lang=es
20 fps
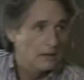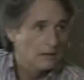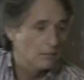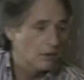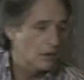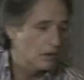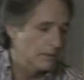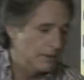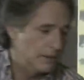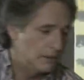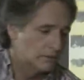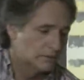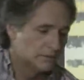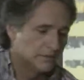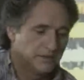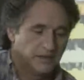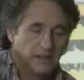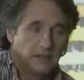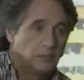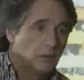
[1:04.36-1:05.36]
Bueno, pero
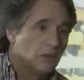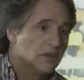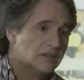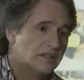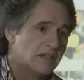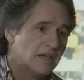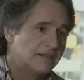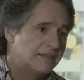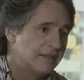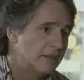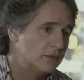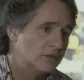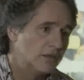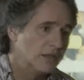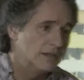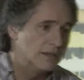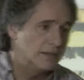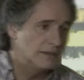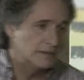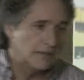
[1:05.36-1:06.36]
si el policía es
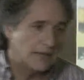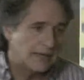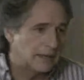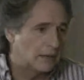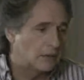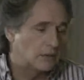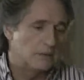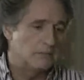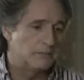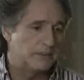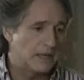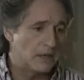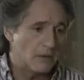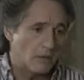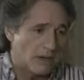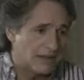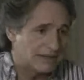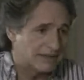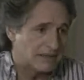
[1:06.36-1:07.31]
inocente, tarde o temprano va a